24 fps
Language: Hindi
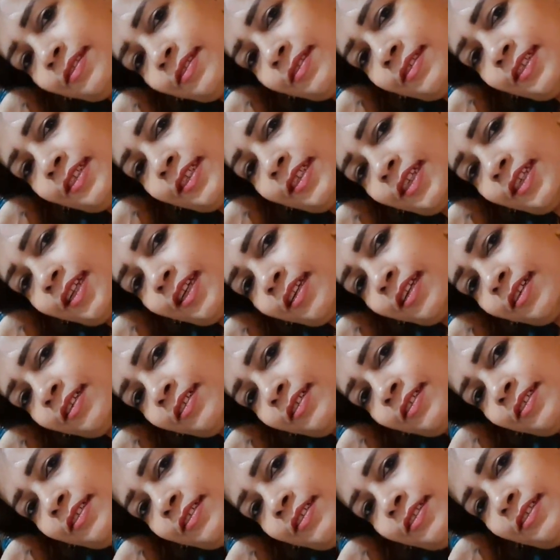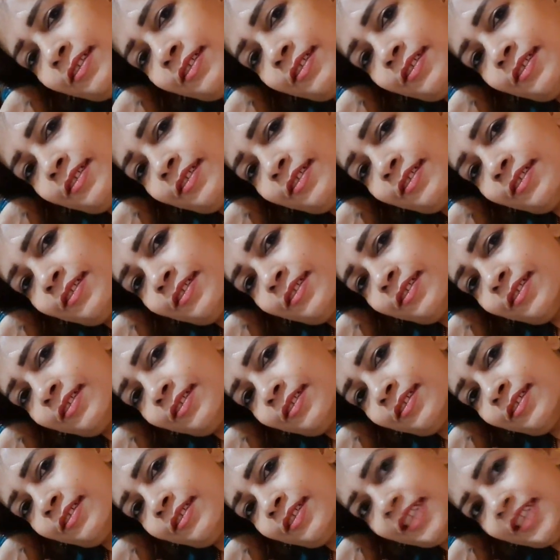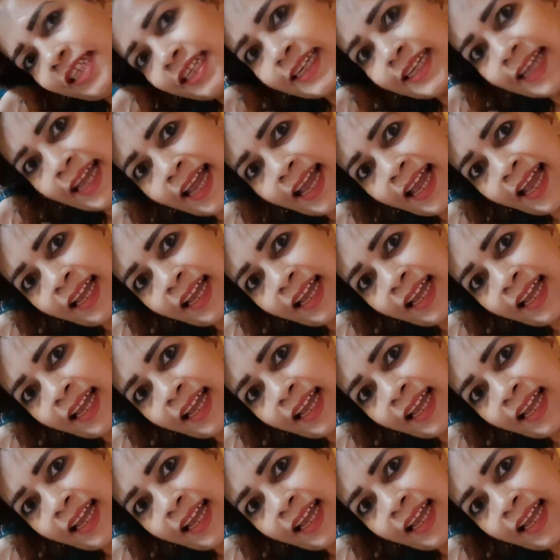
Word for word: ठीक है ठीक है